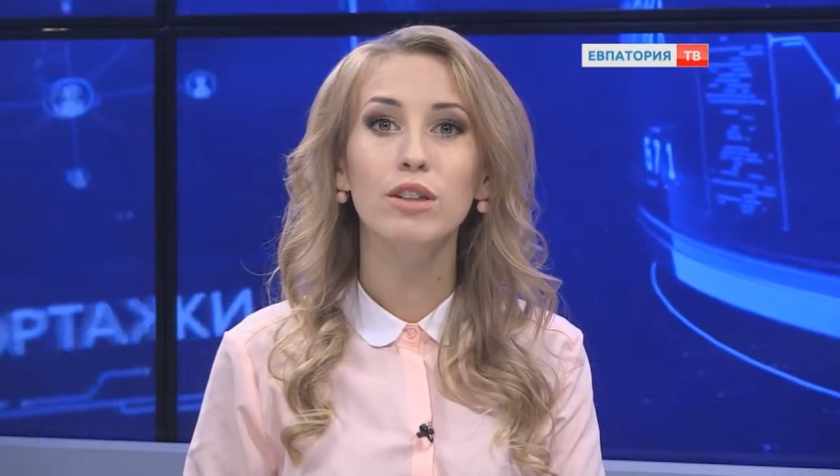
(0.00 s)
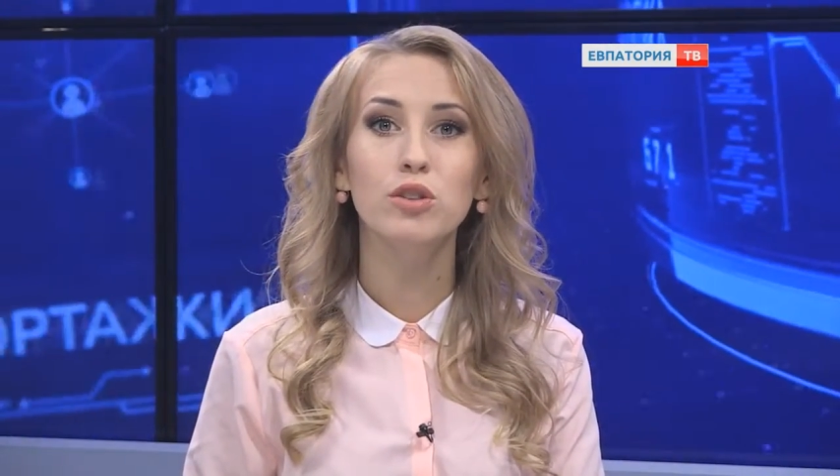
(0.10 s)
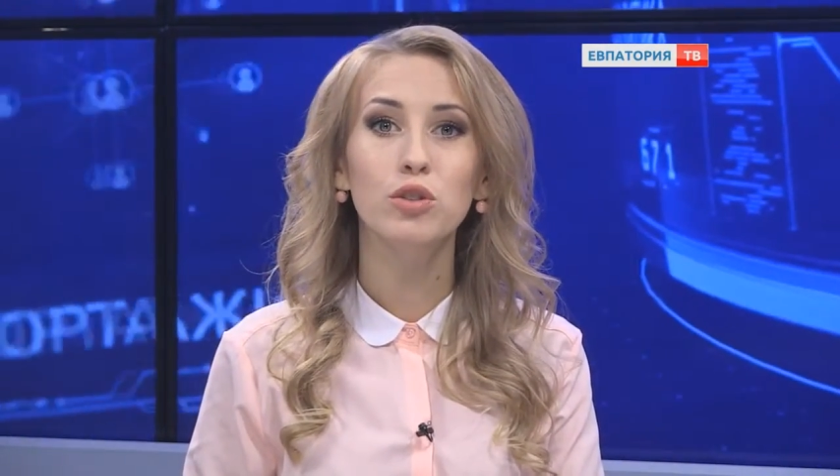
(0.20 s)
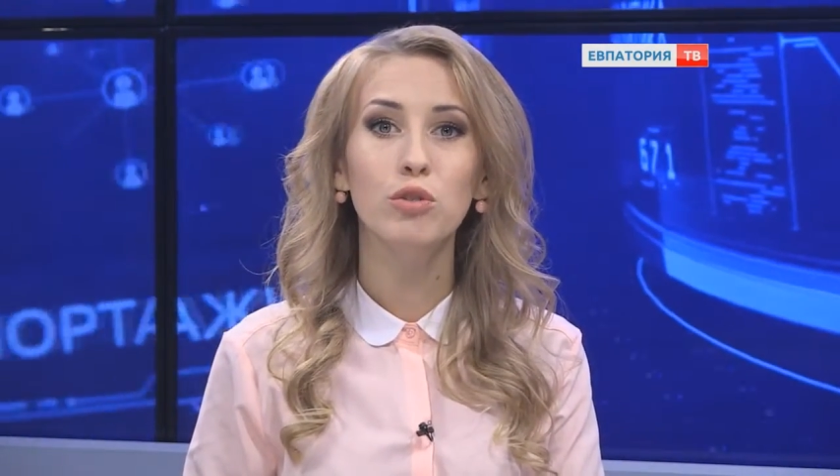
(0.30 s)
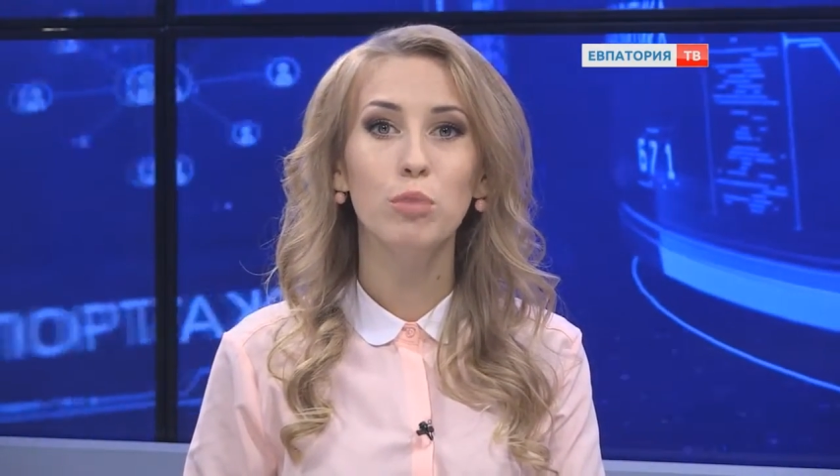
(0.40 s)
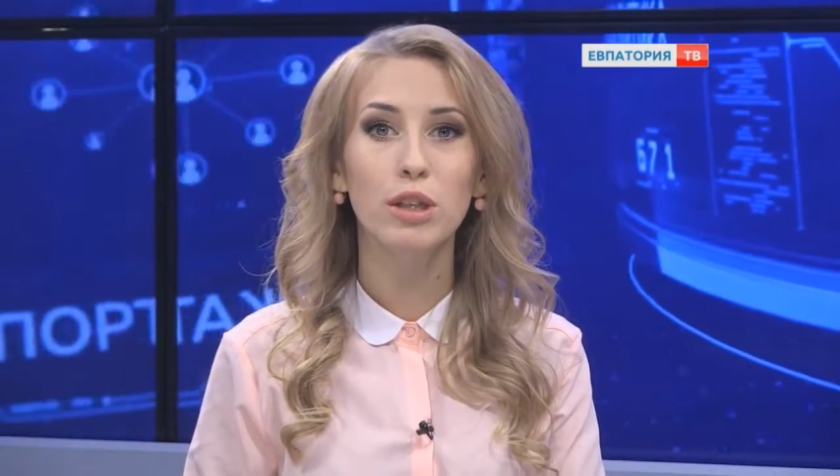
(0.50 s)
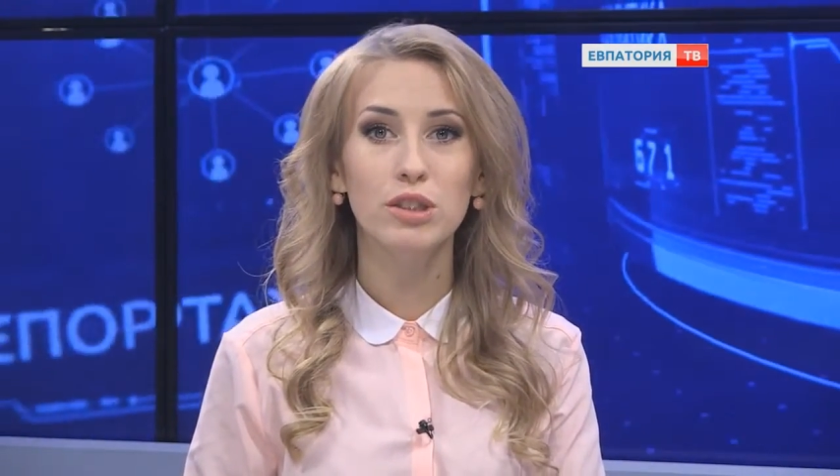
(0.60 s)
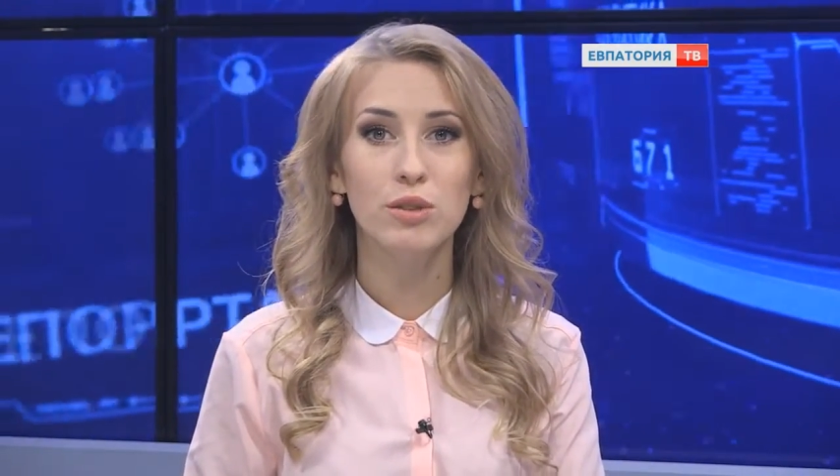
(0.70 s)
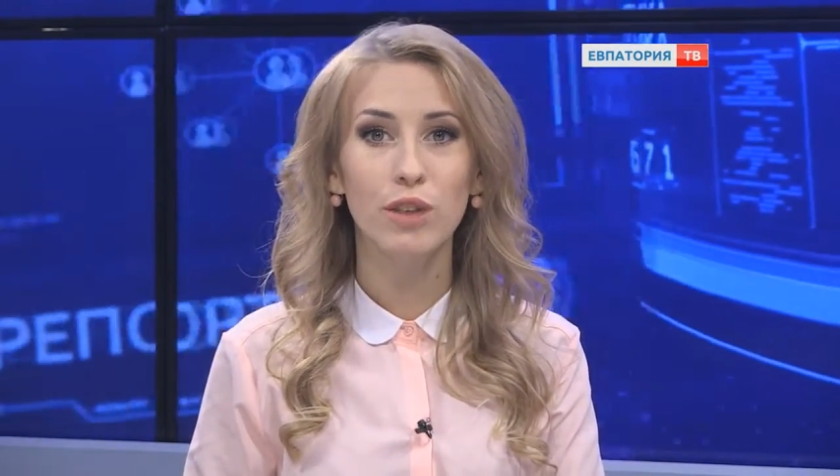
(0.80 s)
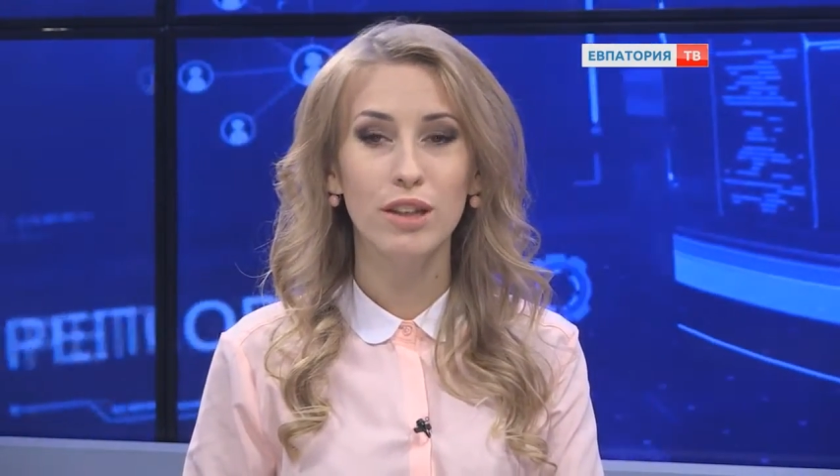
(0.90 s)
ничью в
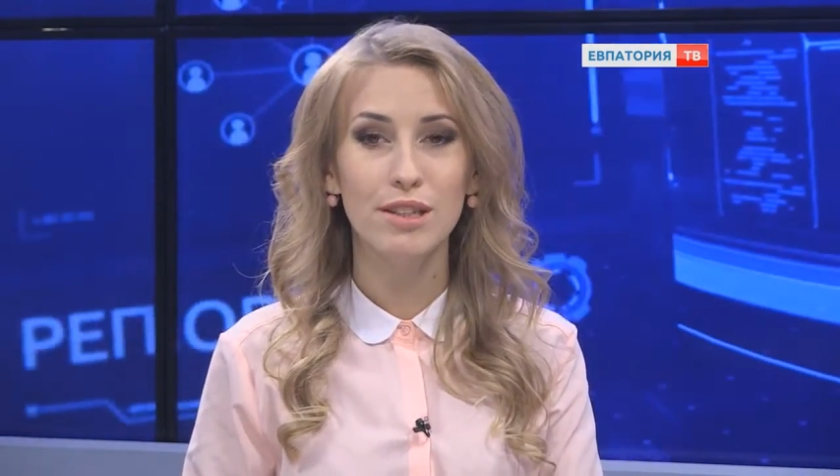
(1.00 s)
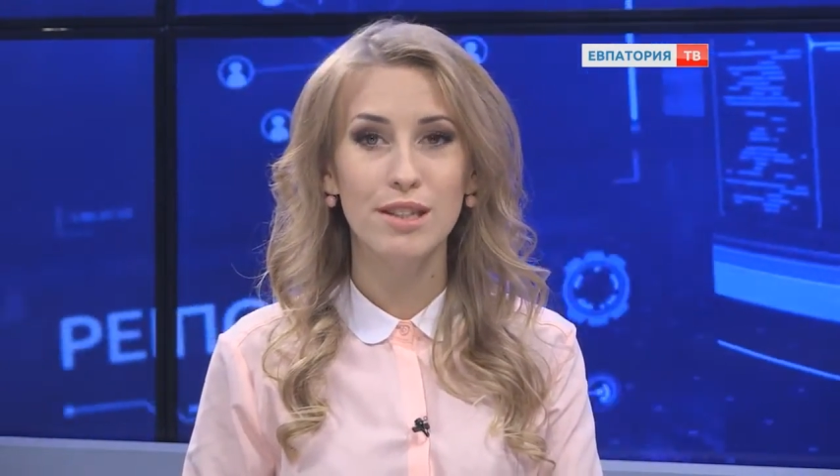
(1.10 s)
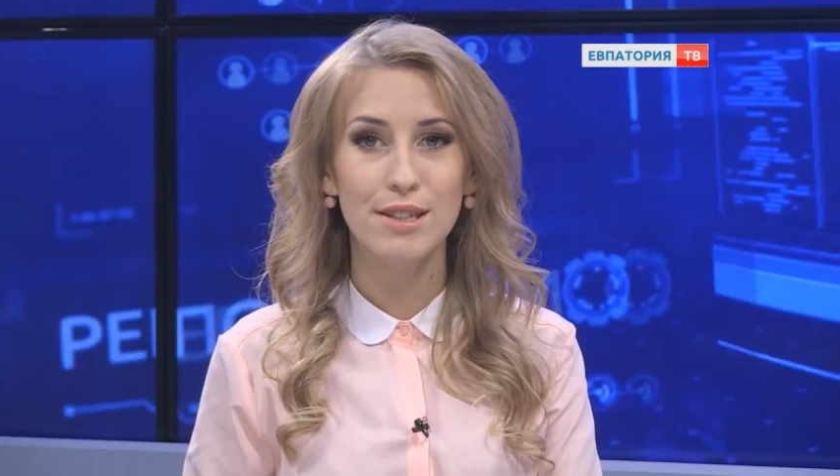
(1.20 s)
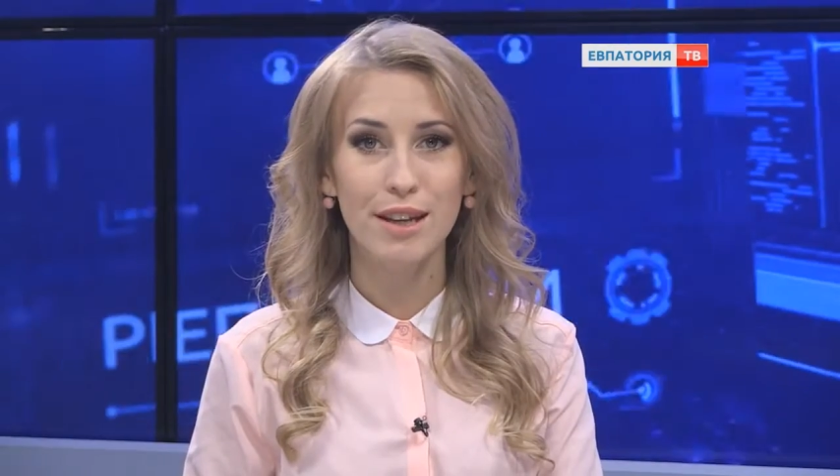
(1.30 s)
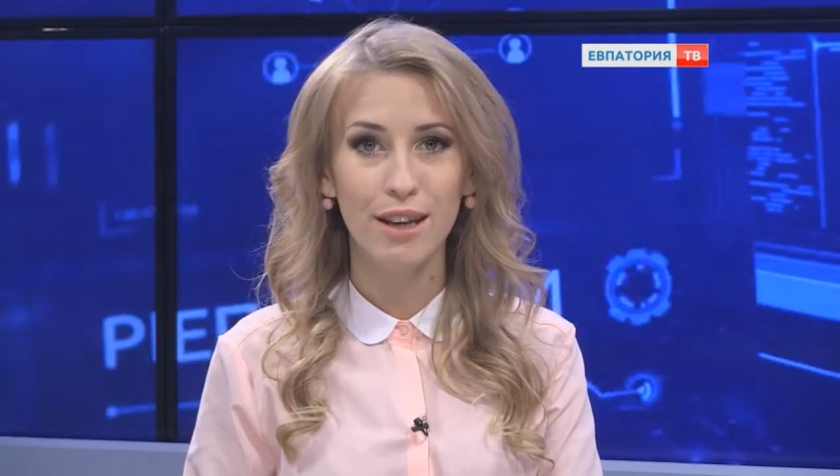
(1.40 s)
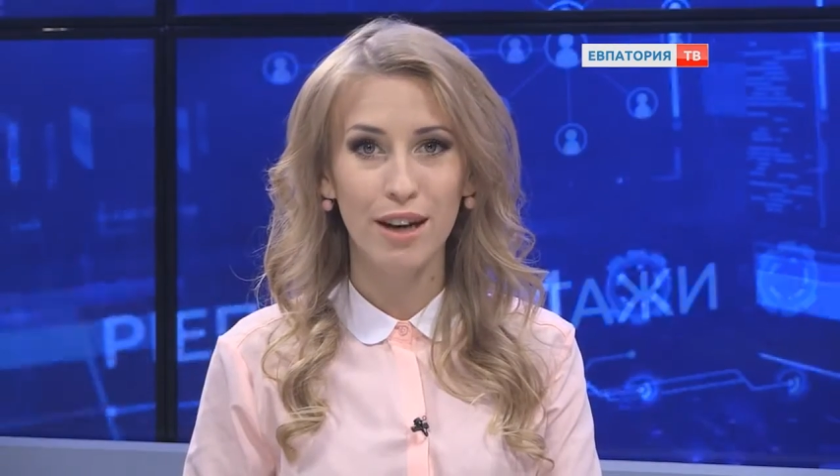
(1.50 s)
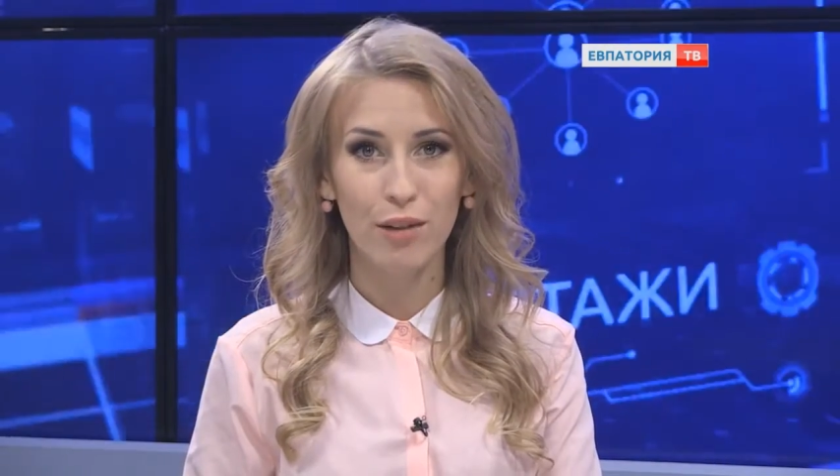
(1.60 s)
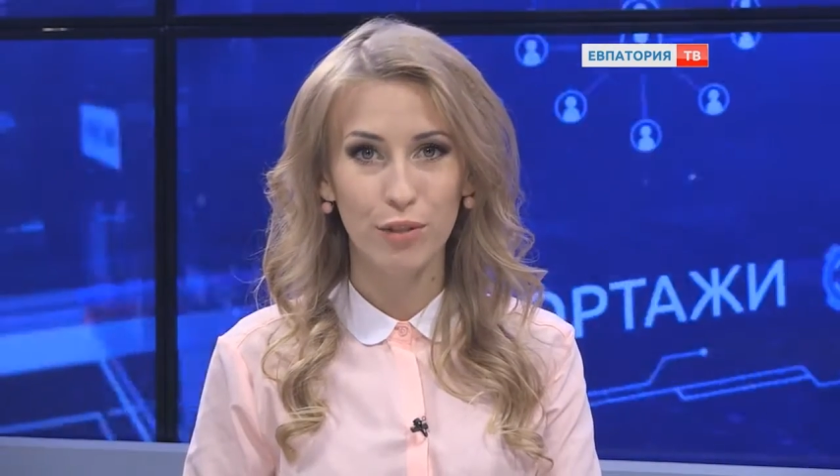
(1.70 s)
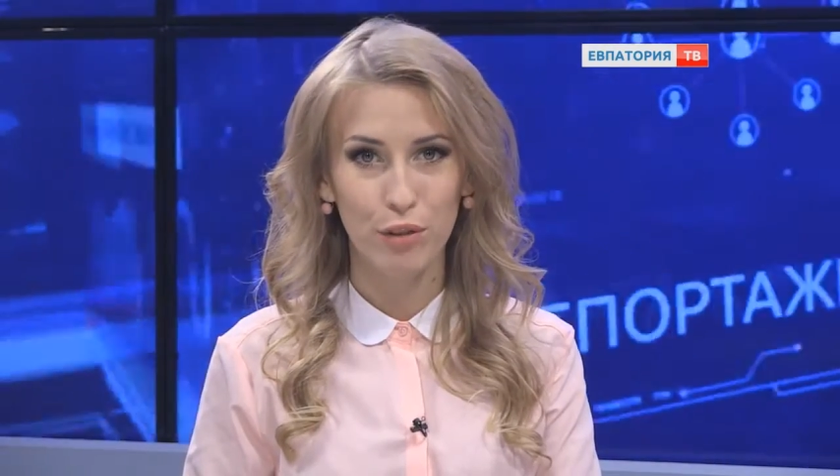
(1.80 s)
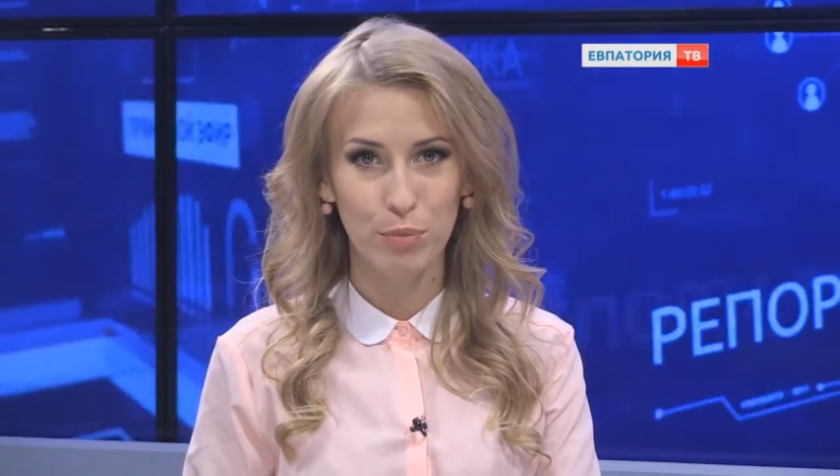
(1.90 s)
матче с феодосийской «Кафой».